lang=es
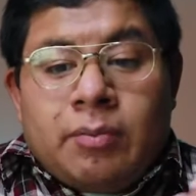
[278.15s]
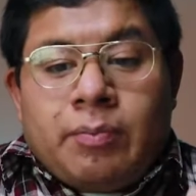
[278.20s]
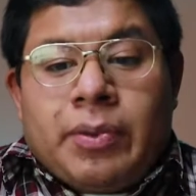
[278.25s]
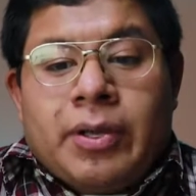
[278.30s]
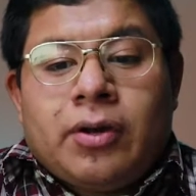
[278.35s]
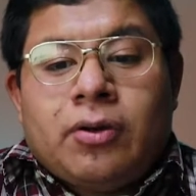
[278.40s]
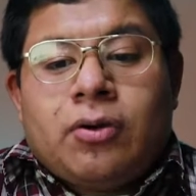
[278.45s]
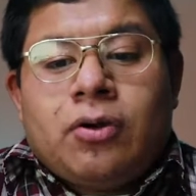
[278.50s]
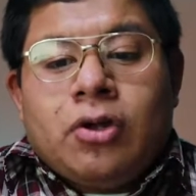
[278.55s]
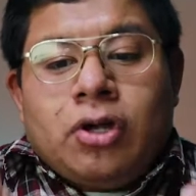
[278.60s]

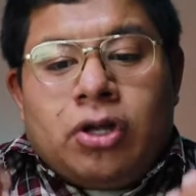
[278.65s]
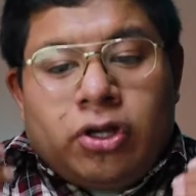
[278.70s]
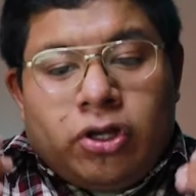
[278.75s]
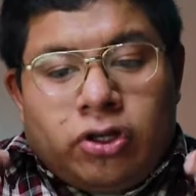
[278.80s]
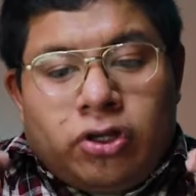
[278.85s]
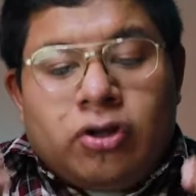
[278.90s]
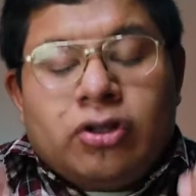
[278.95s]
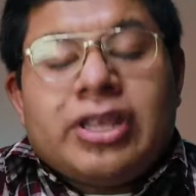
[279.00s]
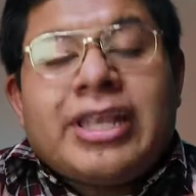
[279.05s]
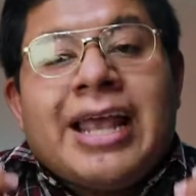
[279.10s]
pero
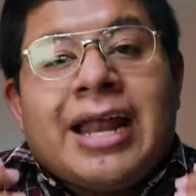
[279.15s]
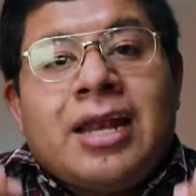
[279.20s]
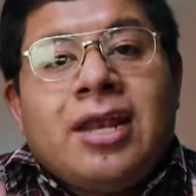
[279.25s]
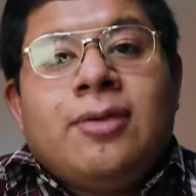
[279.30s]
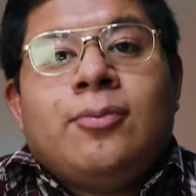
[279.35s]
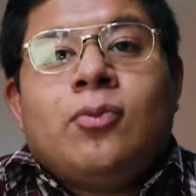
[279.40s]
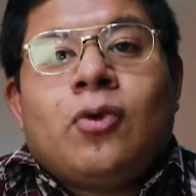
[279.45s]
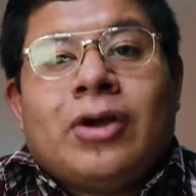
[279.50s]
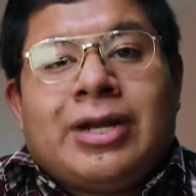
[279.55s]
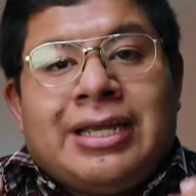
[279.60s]
yo te
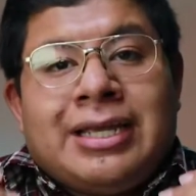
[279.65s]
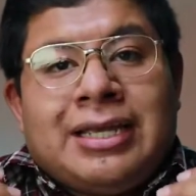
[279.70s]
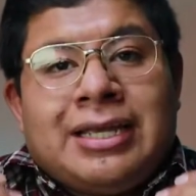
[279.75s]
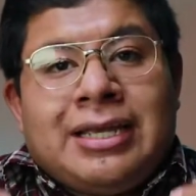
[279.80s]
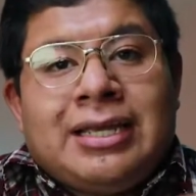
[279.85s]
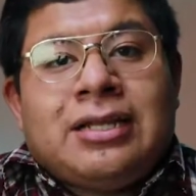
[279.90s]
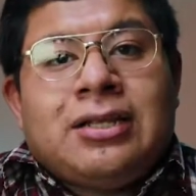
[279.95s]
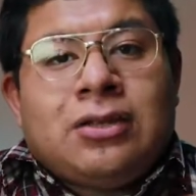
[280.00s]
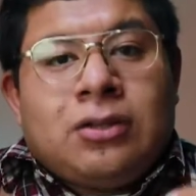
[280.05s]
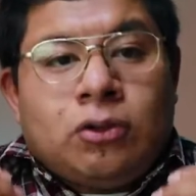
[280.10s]
animo a que
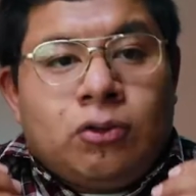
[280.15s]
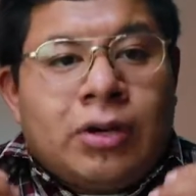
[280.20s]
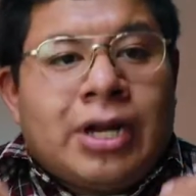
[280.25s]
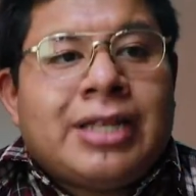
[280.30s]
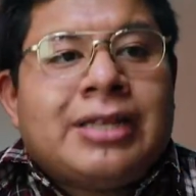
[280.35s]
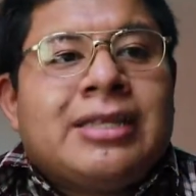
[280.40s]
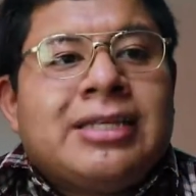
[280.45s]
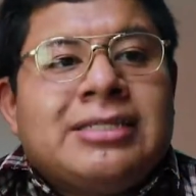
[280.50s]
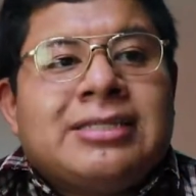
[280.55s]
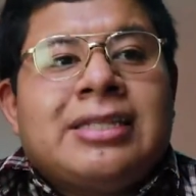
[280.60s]

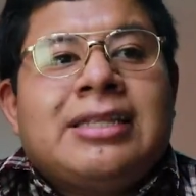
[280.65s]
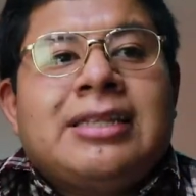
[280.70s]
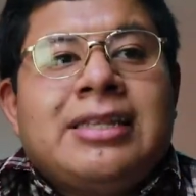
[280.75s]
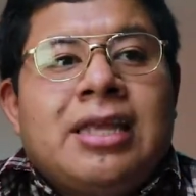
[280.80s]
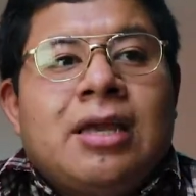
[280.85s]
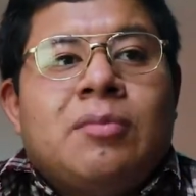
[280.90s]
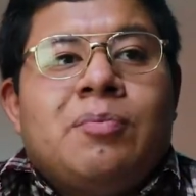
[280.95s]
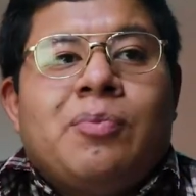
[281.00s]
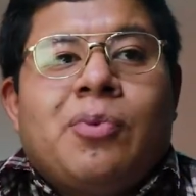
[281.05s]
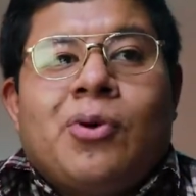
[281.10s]
durante este
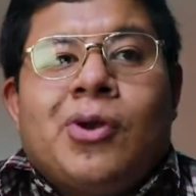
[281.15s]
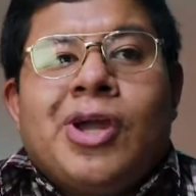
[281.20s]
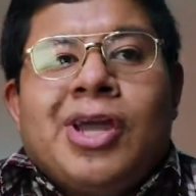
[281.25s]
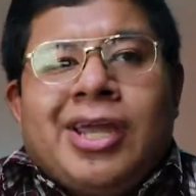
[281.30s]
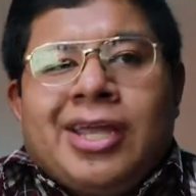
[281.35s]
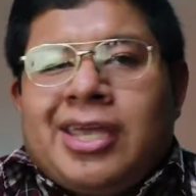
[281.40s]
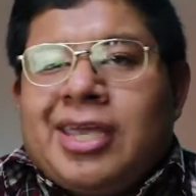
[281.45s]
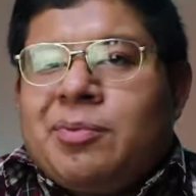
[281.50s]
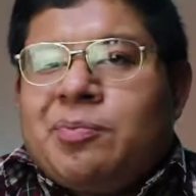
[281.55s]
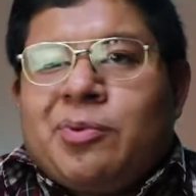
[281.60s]
tiempo,
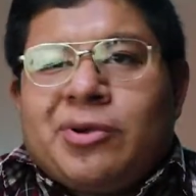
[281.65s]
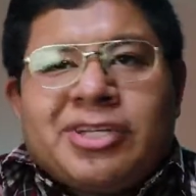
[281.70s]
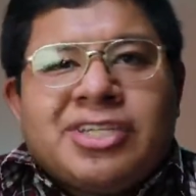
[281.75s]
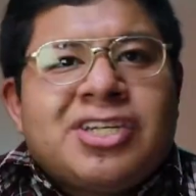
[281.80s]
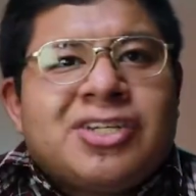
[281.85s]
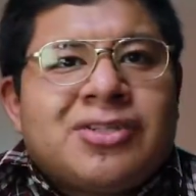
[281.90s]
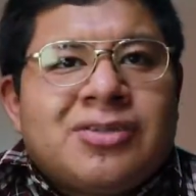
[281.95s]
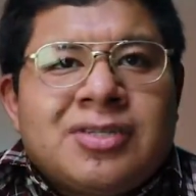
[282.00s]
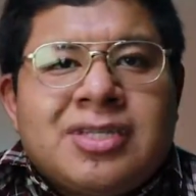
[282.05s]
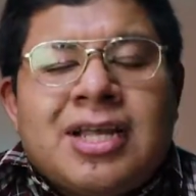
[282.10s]
que por
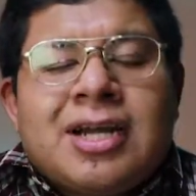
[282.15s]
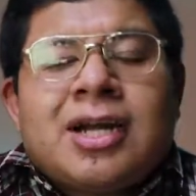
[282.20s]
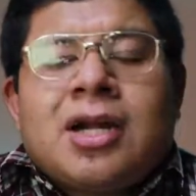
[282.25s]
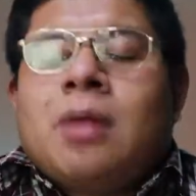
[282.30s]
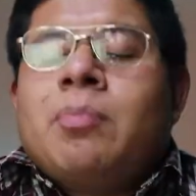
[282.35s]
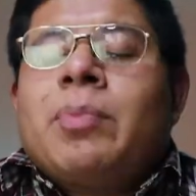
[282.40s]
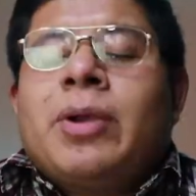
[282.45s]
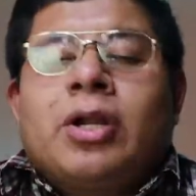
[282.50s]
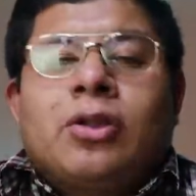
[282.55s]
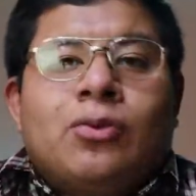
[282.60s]
cierto están
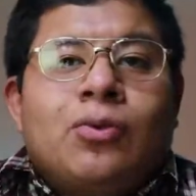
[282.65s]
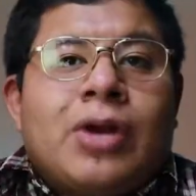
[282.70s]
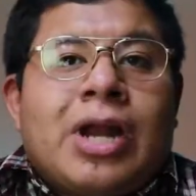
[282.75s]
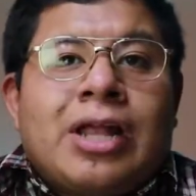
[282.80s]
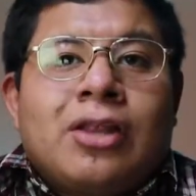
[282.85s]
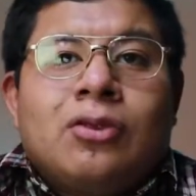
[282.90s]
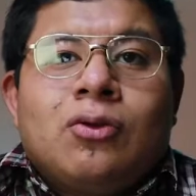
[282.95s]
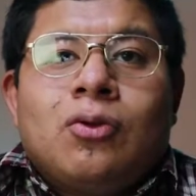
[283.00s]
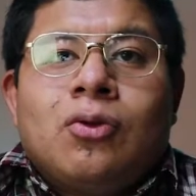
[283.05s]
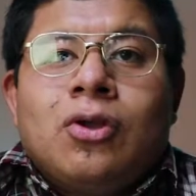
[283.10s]

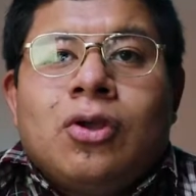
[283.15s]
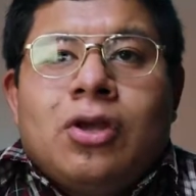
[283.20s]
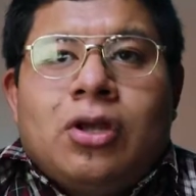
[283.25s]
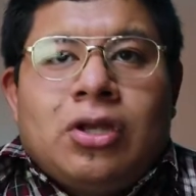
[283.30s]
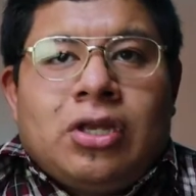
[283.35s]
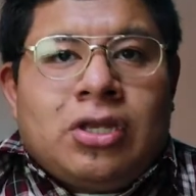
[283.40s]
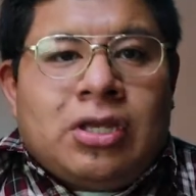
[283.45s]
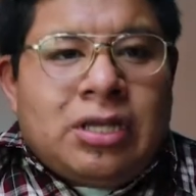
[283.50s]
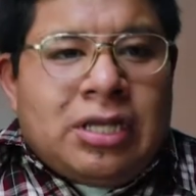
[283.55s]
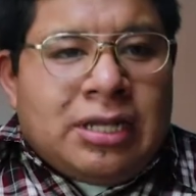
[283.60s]
reaperturando
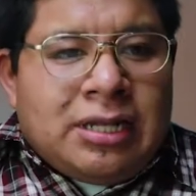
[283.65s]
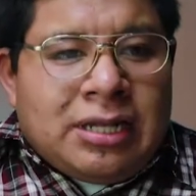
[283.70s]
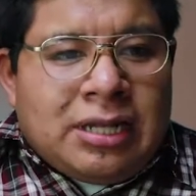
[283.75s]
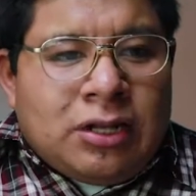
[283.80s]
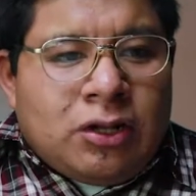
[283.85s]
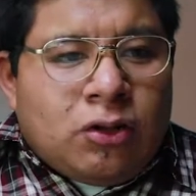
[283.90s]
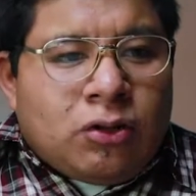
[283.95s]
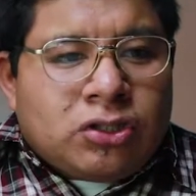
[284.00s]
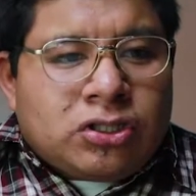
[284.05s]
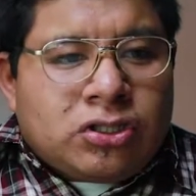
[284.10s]
y,
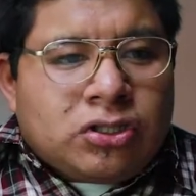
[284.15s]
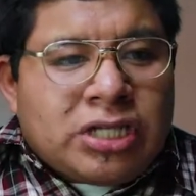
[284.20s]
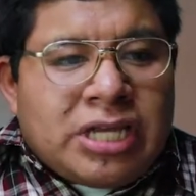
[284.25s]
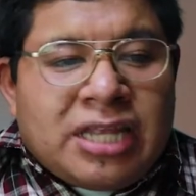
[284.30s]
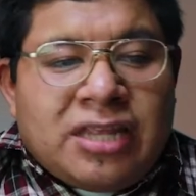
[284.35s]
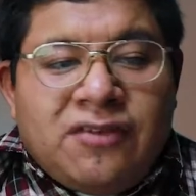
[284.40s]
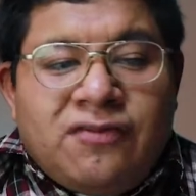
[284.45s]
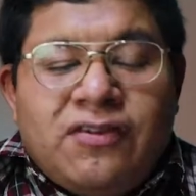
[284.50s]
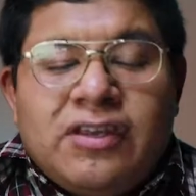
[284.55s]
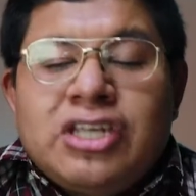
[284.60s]
los
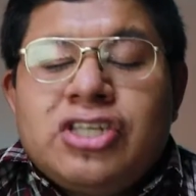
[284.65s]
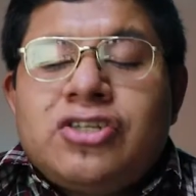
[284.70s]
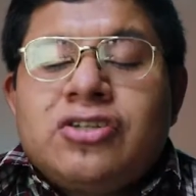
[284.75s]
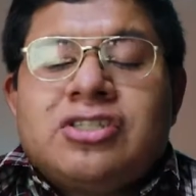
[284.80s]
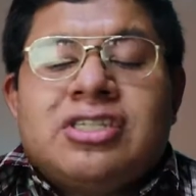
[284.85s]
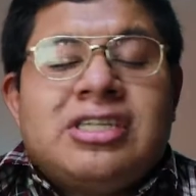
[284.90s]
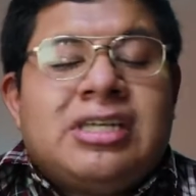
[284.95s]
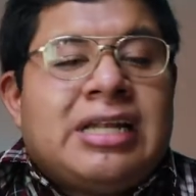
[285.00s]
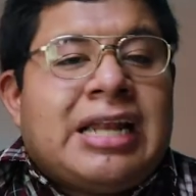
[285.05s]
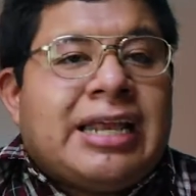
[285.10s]

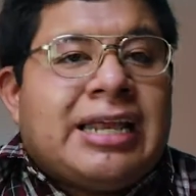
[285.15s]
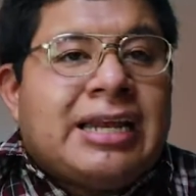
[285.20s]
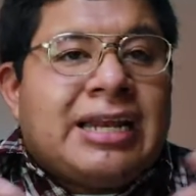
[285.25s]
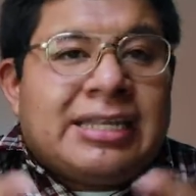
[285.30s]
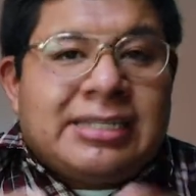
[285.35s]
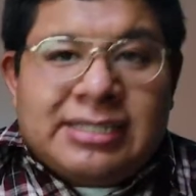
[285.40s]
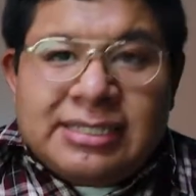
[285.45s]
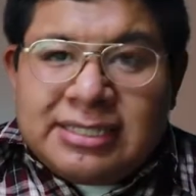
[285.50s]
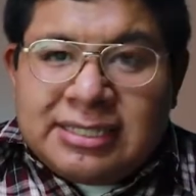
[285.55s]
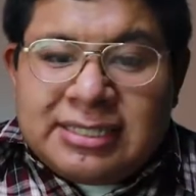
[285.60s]
edificios y la
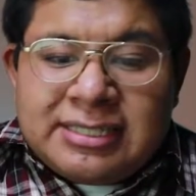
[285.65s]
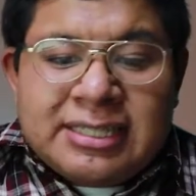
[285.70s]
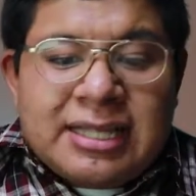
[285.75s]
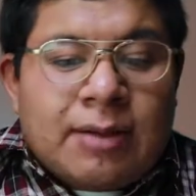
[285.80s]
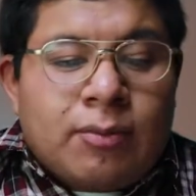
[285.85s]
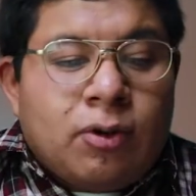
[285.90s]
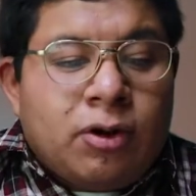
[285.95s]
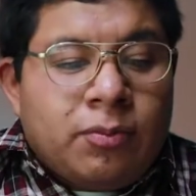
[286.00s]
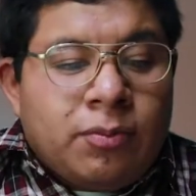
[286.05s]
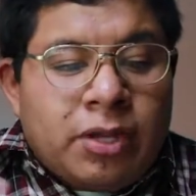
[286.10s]
iglesia se
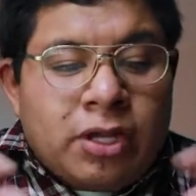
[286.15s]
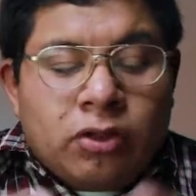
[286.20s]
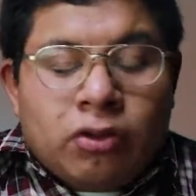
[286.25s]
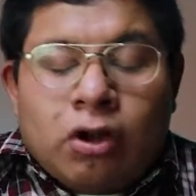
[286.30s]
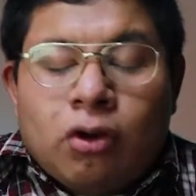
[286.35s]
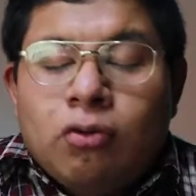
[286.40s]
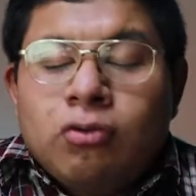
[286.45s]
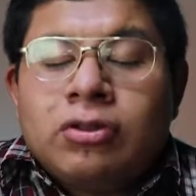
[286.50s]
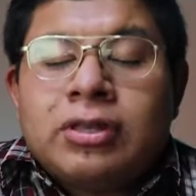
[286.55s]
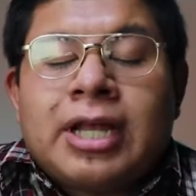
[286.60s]
está volviendo
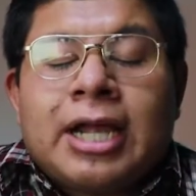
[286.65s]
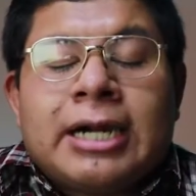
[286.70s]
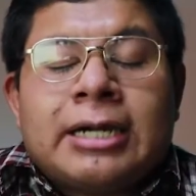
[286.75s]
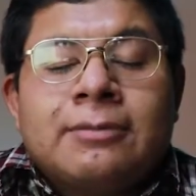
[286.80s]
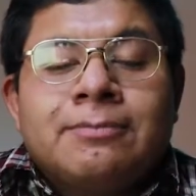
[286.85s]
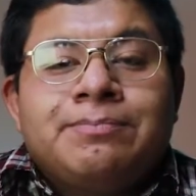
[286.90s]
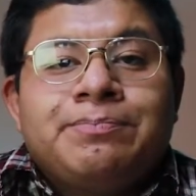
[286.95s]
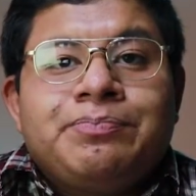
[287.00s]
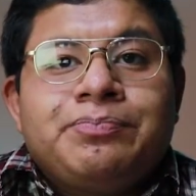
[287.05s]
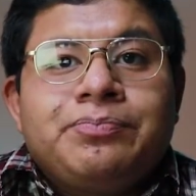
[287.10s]
a juntar,